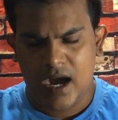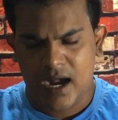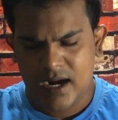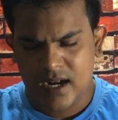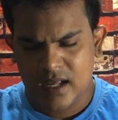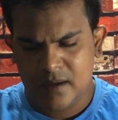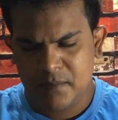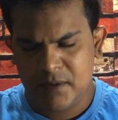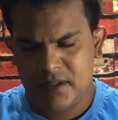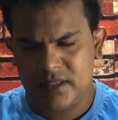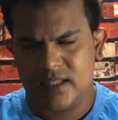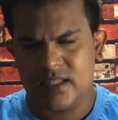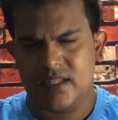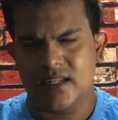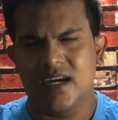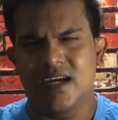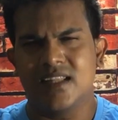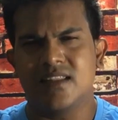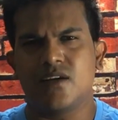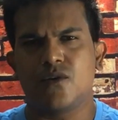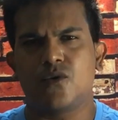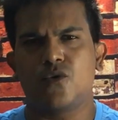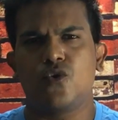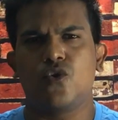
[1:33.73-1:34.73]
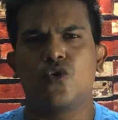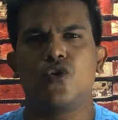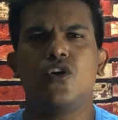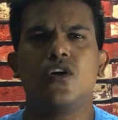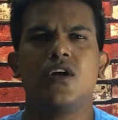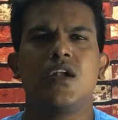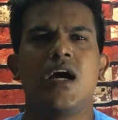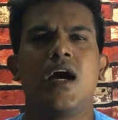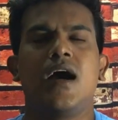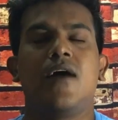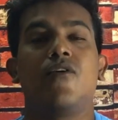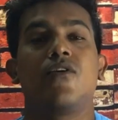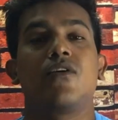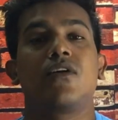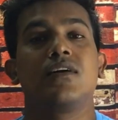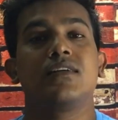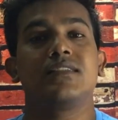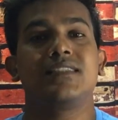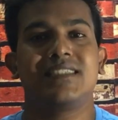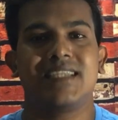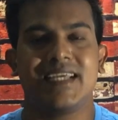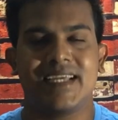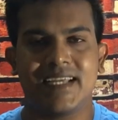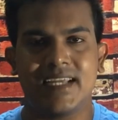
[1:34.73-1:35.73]
ஆனால் பார்த்திங்கன்னா இந்த கொரோனாவோட
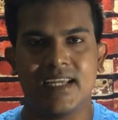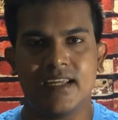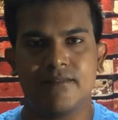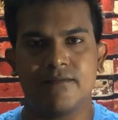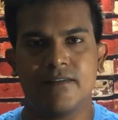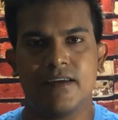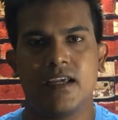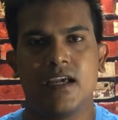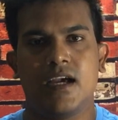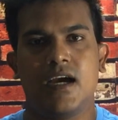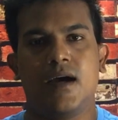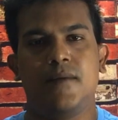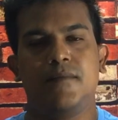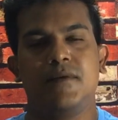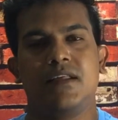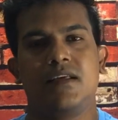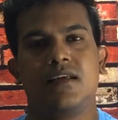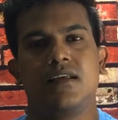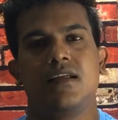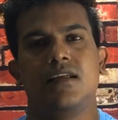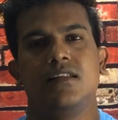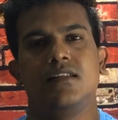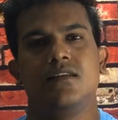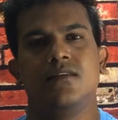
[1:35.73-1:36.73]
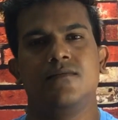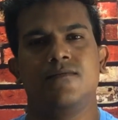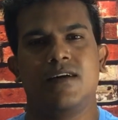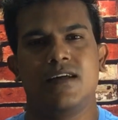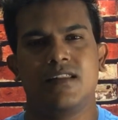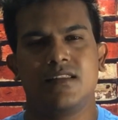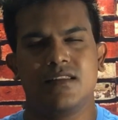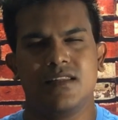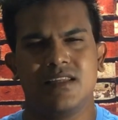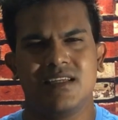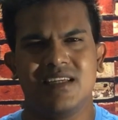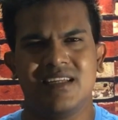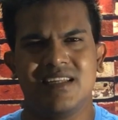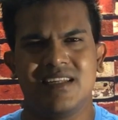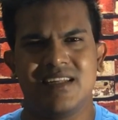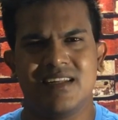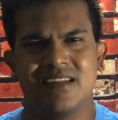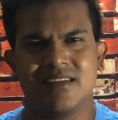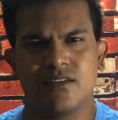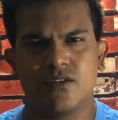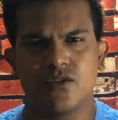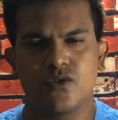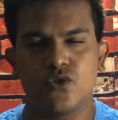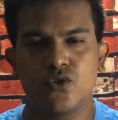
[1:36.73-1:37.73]
செகண்ட் வே அப்படிங்கிறது வந்து
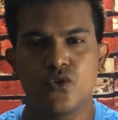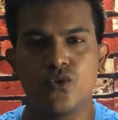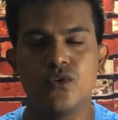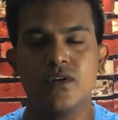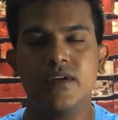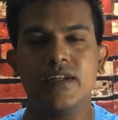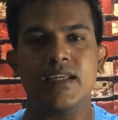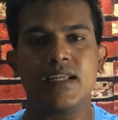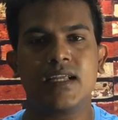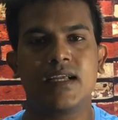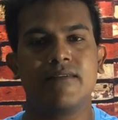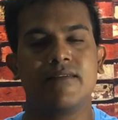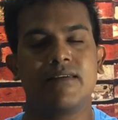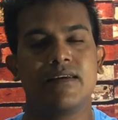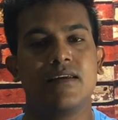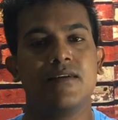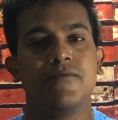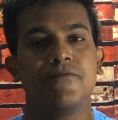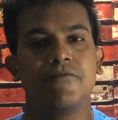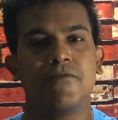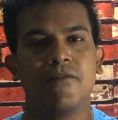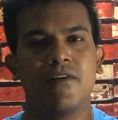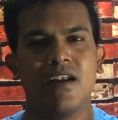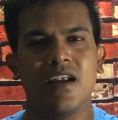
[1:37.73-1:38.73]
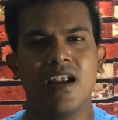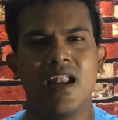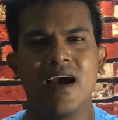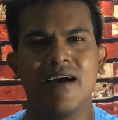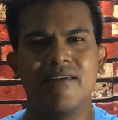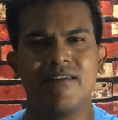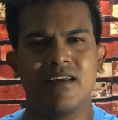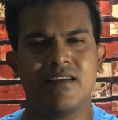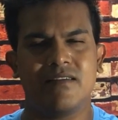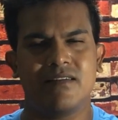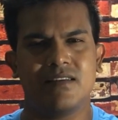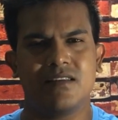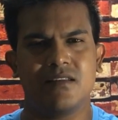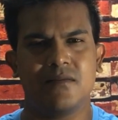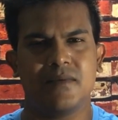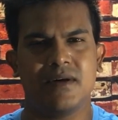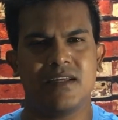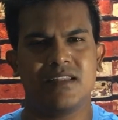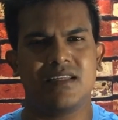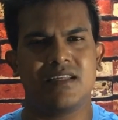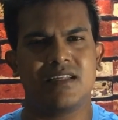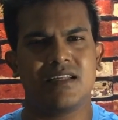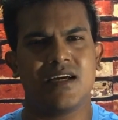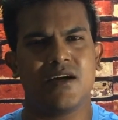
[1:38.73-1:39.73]
ஷூட்டிங்கவே ஃபுல்லாகவே வந்து
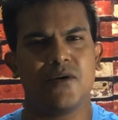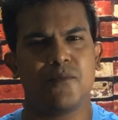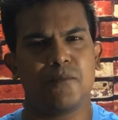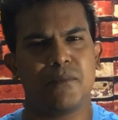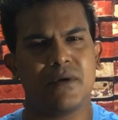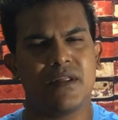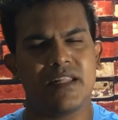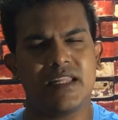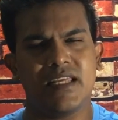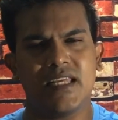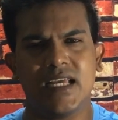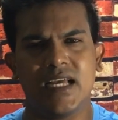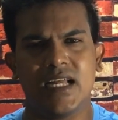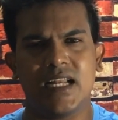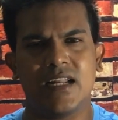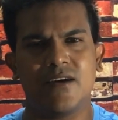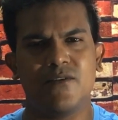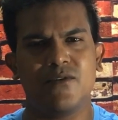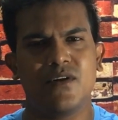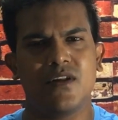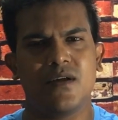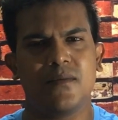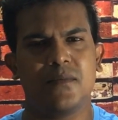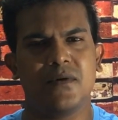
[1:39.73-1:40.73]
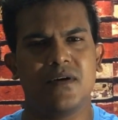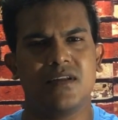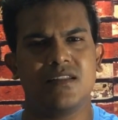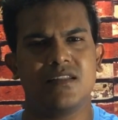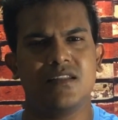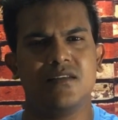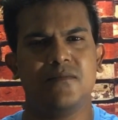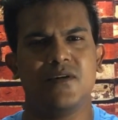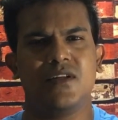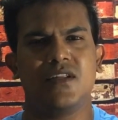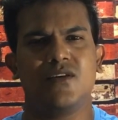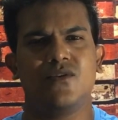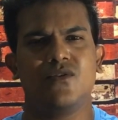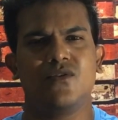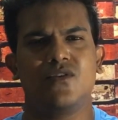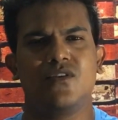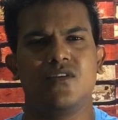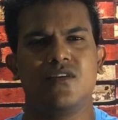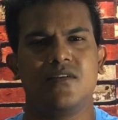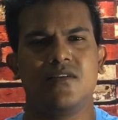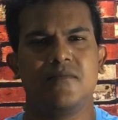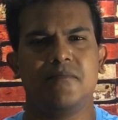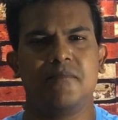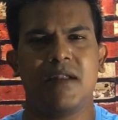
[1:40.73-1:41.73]
பார்த்திங்கன்னா பெரிய அளவில் இப்போ வந்து பெரிய
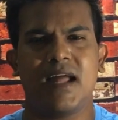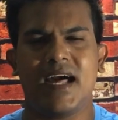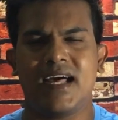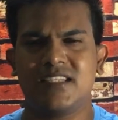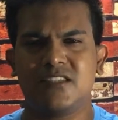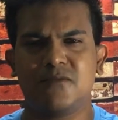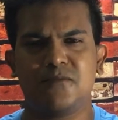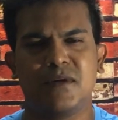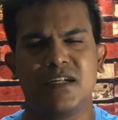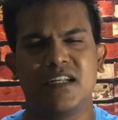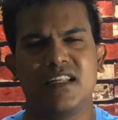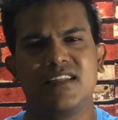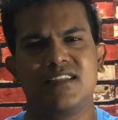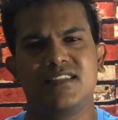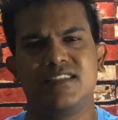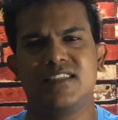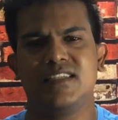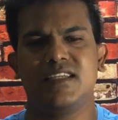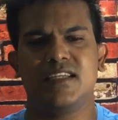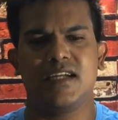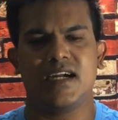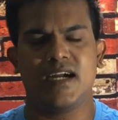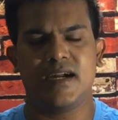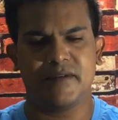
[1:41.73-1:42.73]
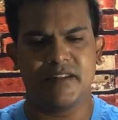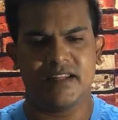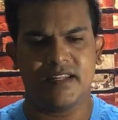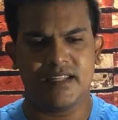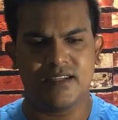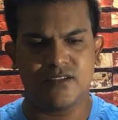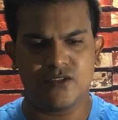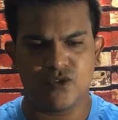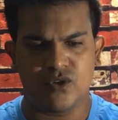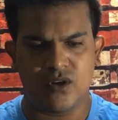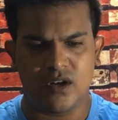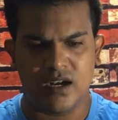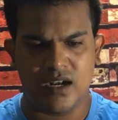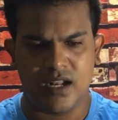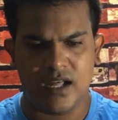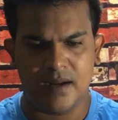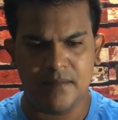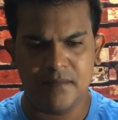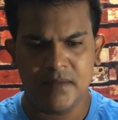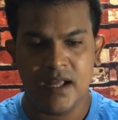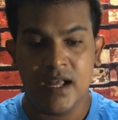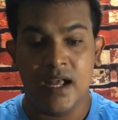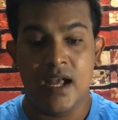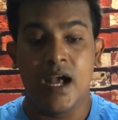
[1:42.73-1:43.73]
ஒரு பிளாஸ்ட் பண்ணிடுச்சு அப்படின்னே
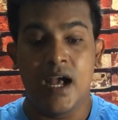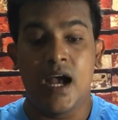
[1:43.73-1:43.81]
சொல்லலாம்